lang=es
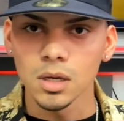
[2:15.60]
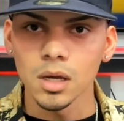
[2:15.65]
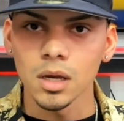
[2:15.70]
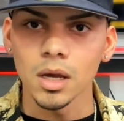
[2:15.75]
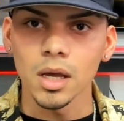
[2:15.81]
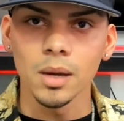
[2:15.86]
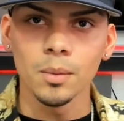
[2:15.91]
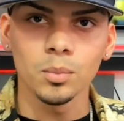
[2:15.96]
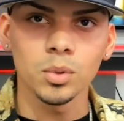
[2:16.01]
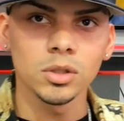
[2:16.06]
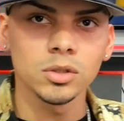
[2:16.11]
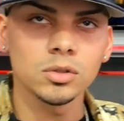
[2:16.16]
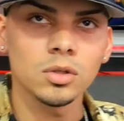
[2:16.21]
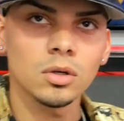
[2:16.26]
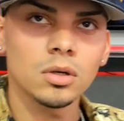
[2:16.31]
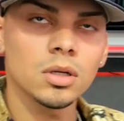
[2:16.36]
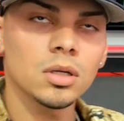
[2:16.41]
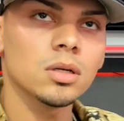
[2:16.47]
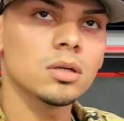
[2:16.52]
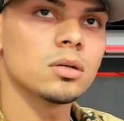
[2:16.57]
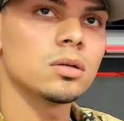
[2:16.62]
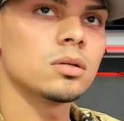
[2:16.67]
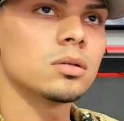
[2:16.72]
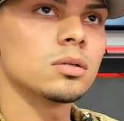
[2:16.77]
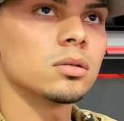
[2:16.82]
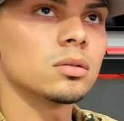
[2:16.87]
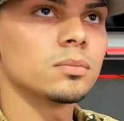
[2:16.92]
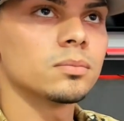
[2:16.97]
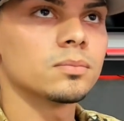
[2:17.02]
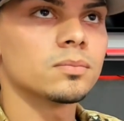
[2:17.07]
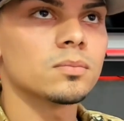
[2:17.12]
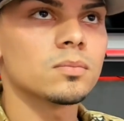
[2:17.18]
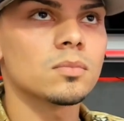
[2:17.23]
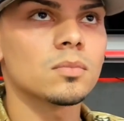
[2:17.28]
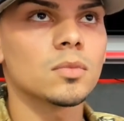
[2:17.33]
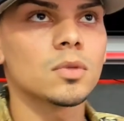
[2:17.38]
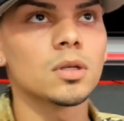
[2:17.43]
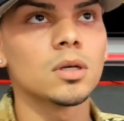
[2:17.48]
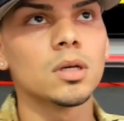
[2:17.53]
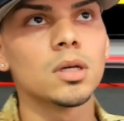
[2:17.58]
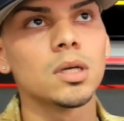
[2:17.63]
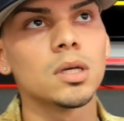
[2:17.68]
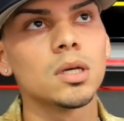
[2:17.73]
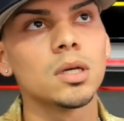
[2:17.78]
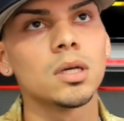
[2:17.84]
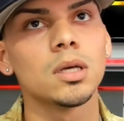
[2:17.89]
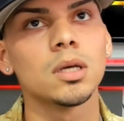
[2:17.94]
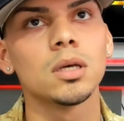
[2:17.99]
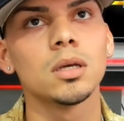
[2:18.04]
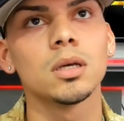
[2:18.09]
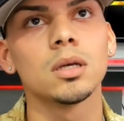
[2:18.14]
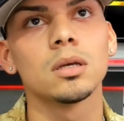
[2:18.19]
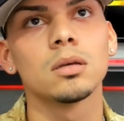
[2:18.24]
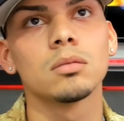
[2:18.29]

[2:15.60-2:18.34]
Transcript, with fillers: En Puerto Rico, eh,